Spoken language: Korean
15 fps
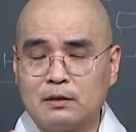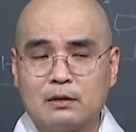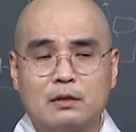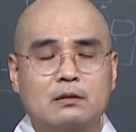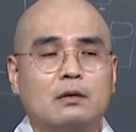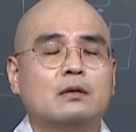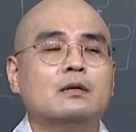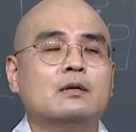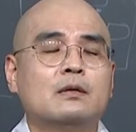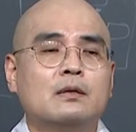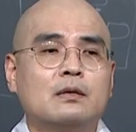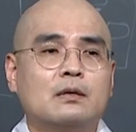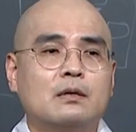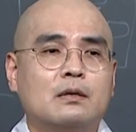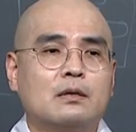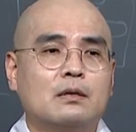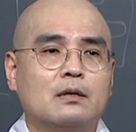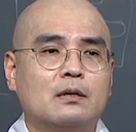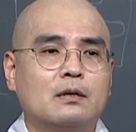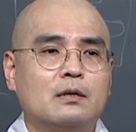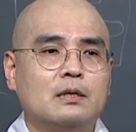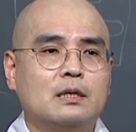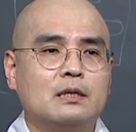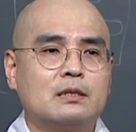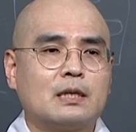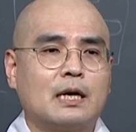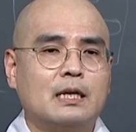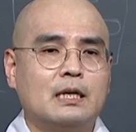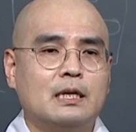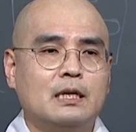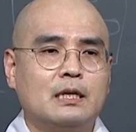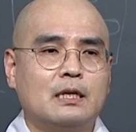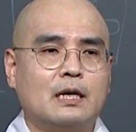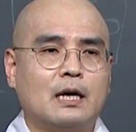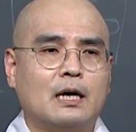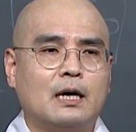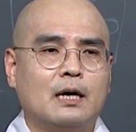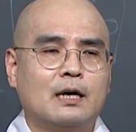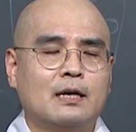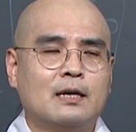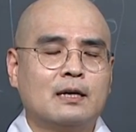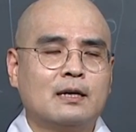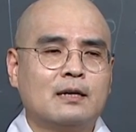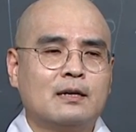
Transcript: 그래서 어, 이 사리가